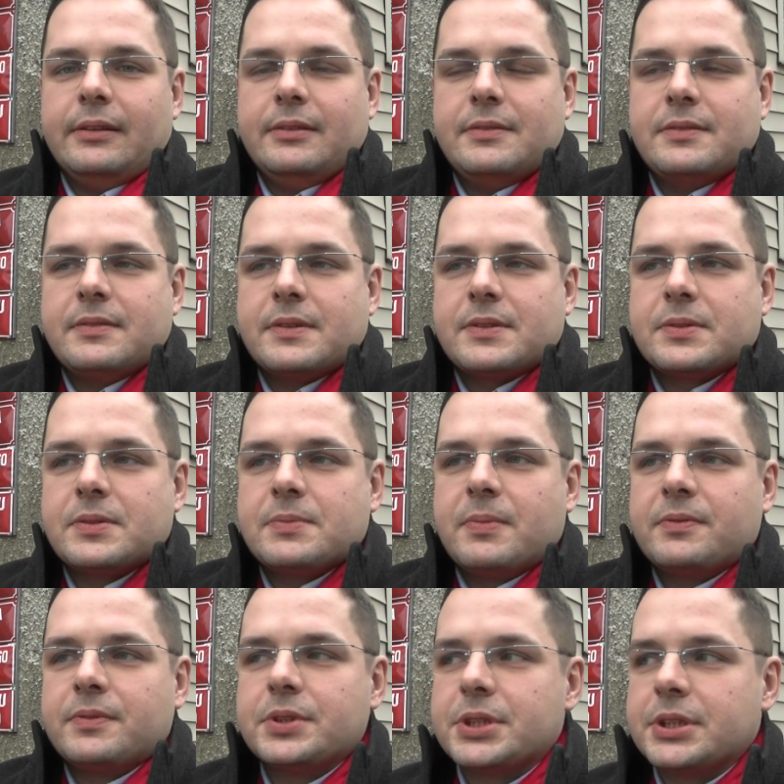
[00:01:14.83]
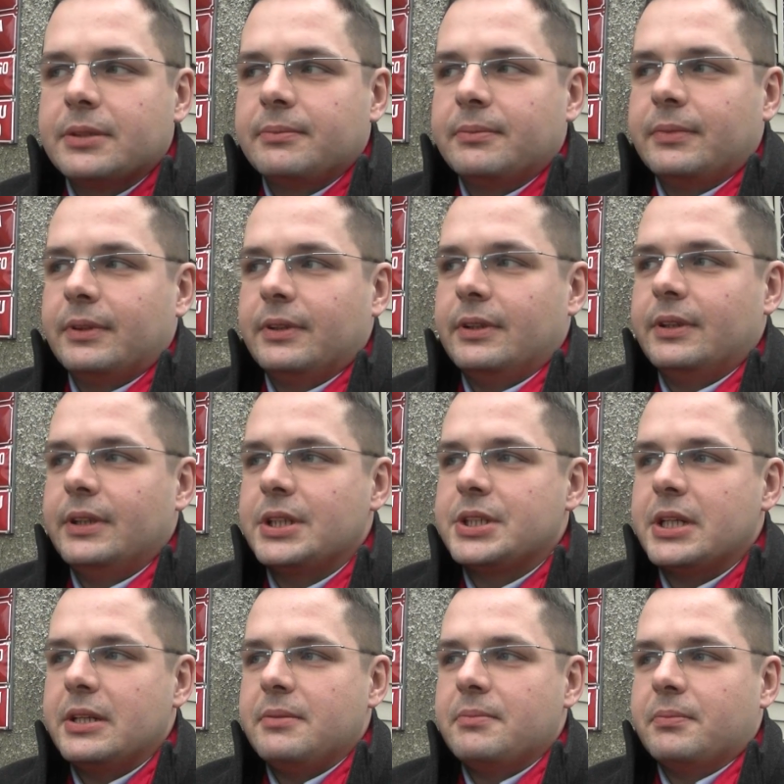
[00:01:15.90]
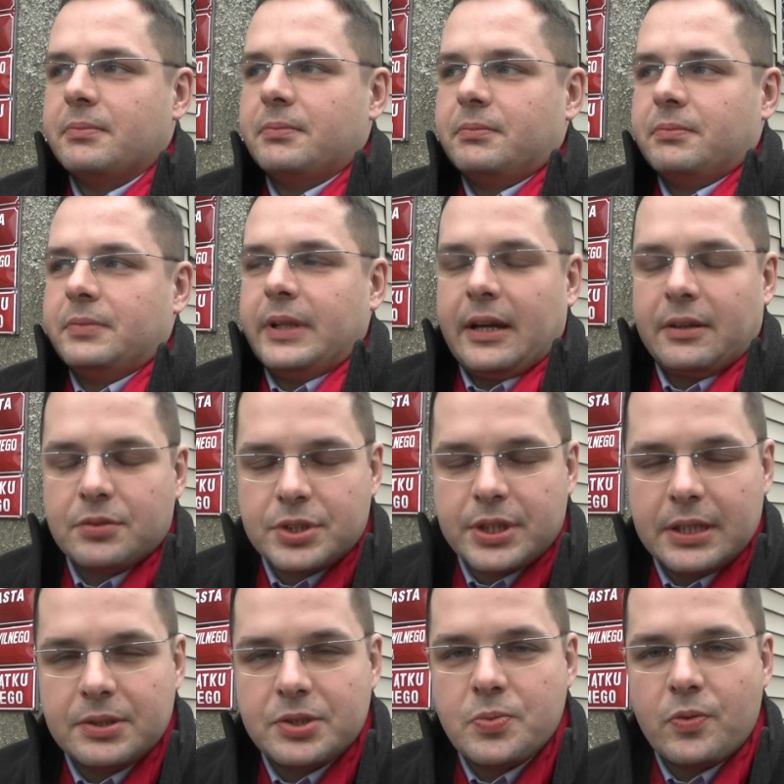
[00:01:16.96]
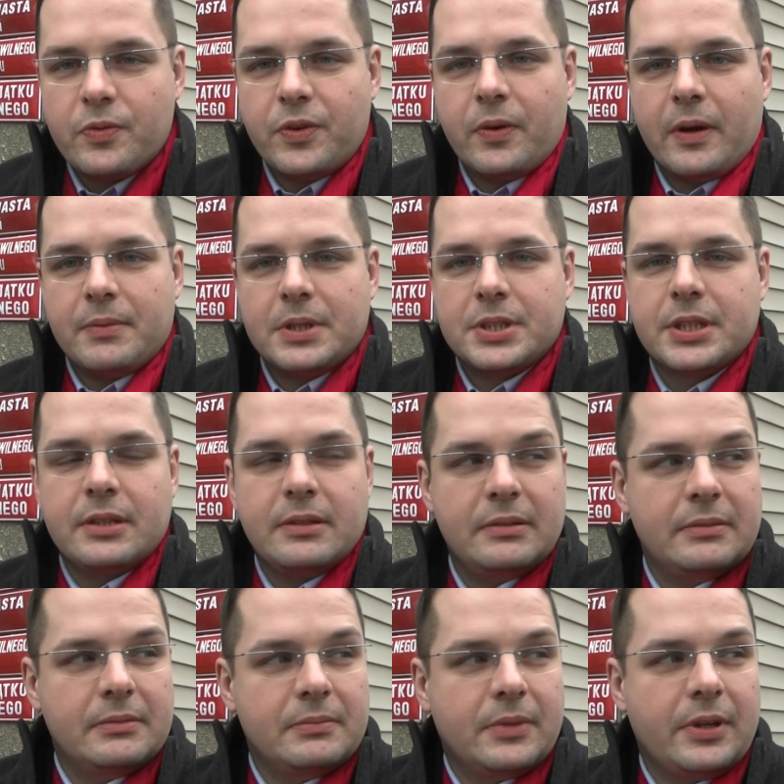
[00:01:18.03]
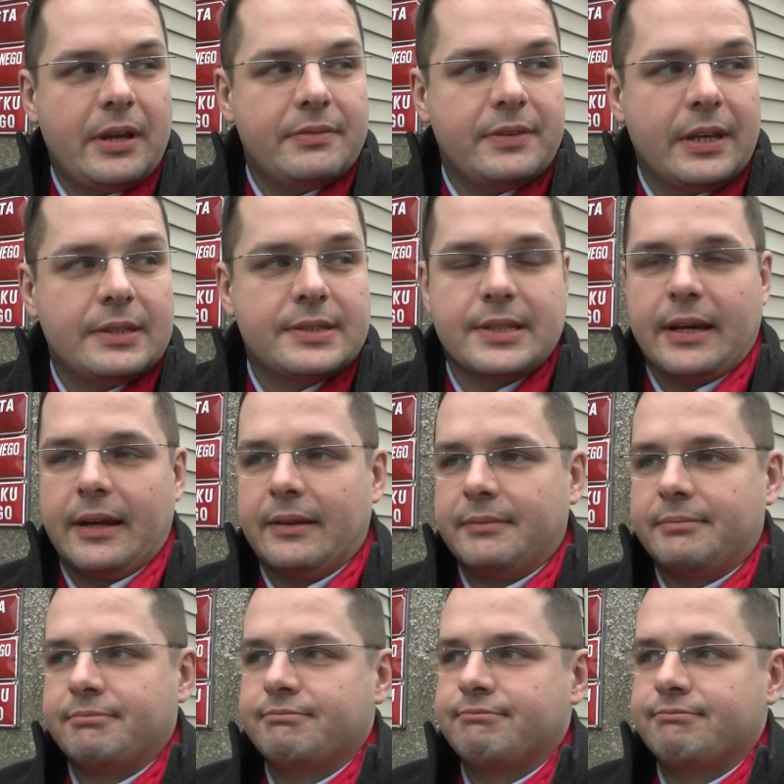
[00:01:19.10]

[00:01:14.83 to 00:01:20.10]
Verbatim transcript: I w związku z powyższym, y, jeżeli, jak już kiedyś mówiłem, jeżeli moja wiedza,